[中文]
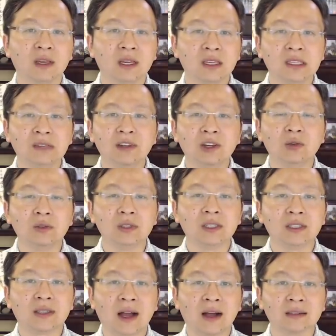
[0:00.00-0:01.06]
因为共
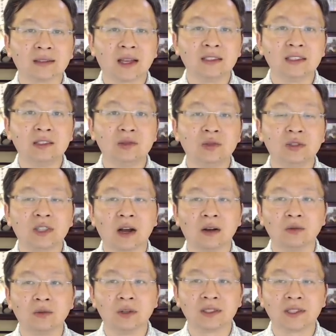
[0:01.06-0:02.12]
和党它继续
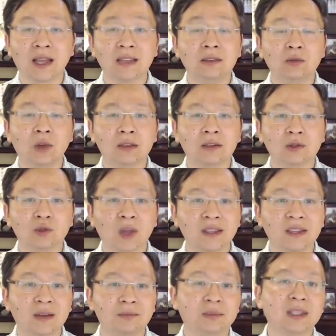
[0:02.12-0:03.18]
掌握参议院的
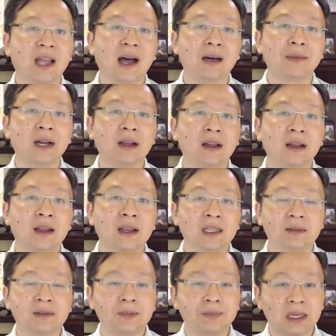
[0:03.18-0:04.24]
悬念不大嘛。
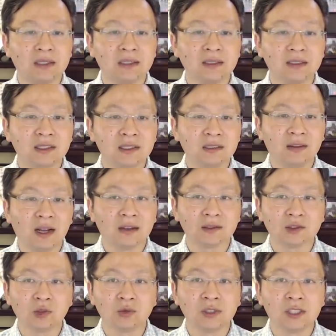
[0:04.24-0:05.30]
那么北京希
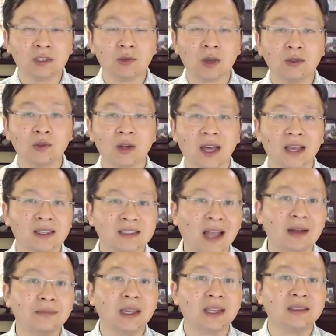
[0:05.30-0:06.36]
望中期选举来个
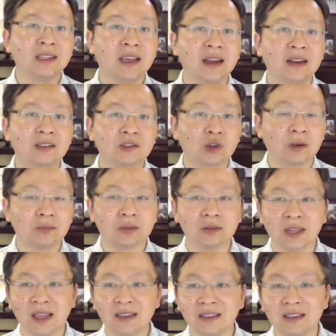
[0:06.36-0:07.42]
大变天，川普
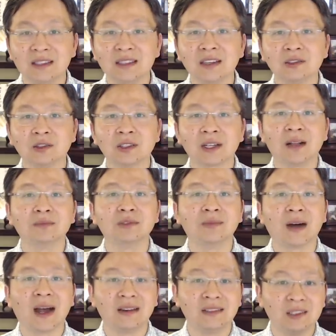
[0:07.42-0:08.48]
连一届都干不
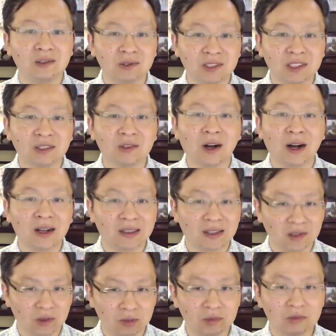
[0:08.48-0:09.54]
满，这种情况啊，
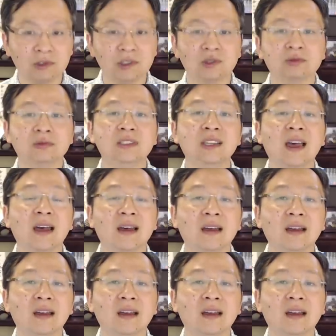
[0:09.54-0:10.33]
他就不会出现。